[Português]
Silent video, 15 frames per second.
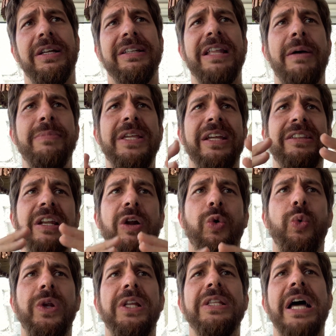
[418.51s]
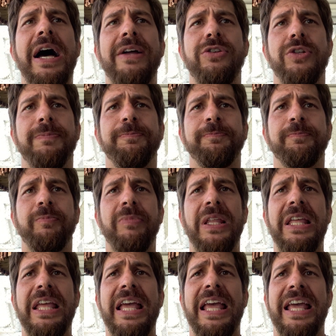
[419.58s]
da minha tranquilidade.
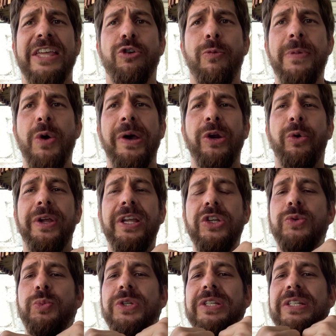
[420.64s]
E o meu heroísmo